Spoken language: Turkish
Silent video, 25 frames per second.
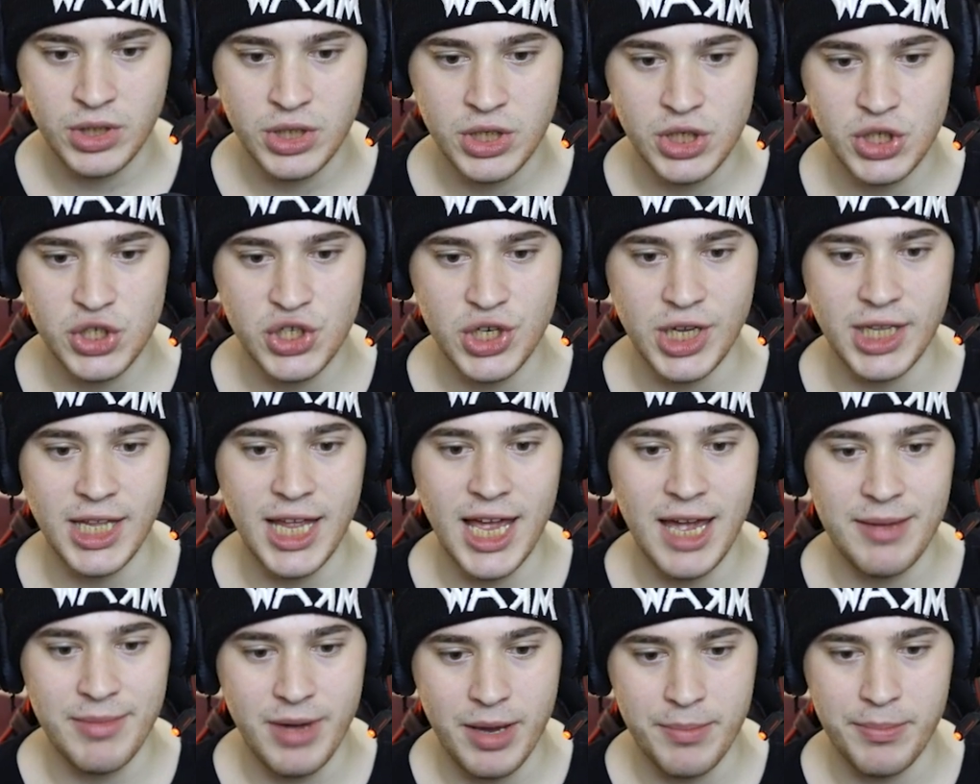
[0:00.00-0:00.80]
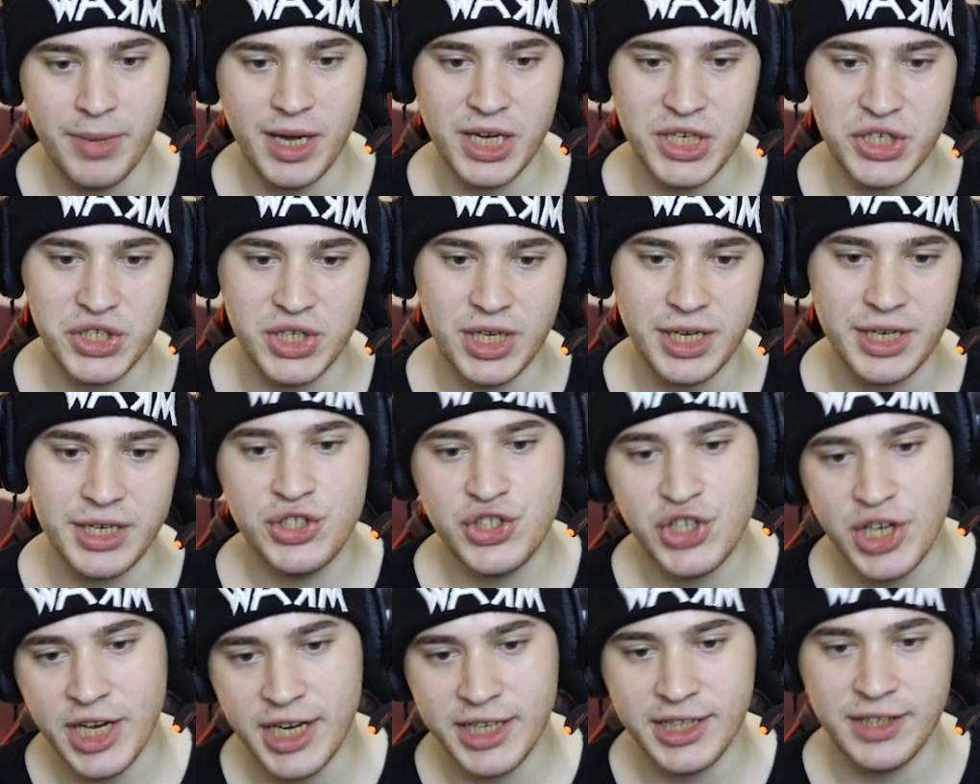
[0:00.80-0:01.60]
İnşallah hemen başlar.
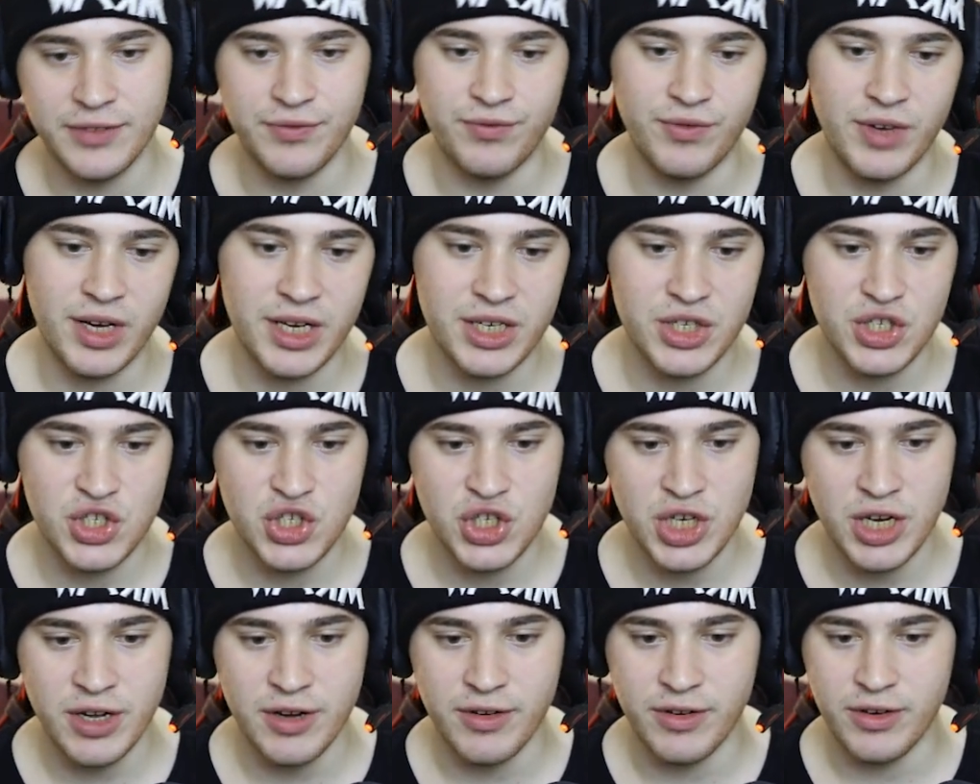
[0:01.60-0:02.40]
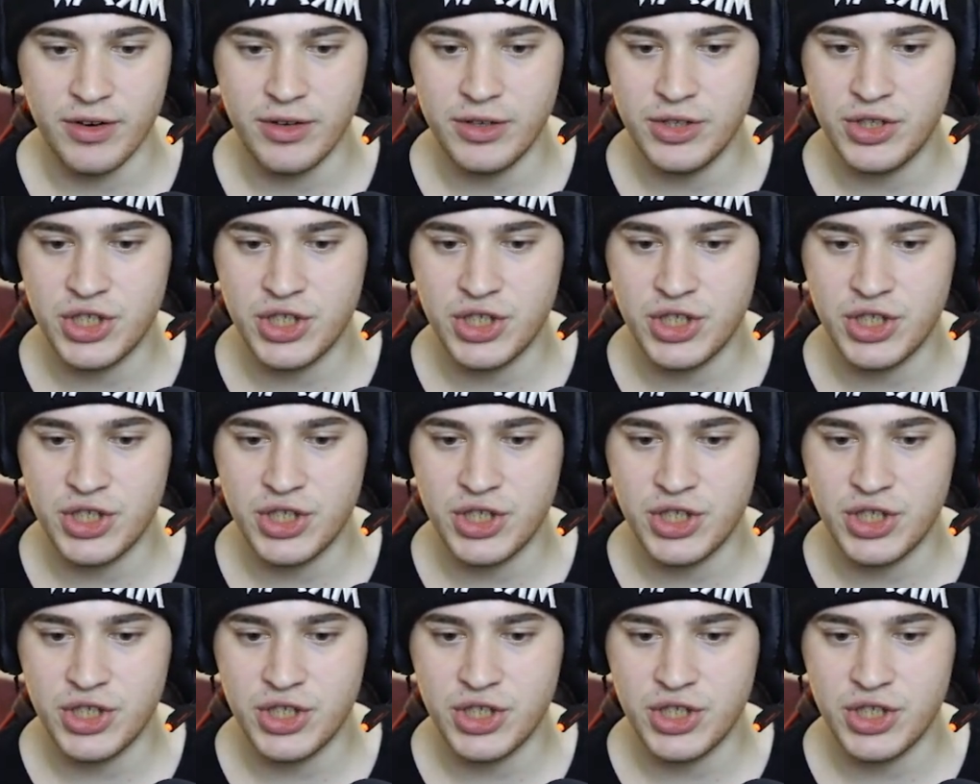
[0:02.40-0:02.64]
Jaden var. Gio.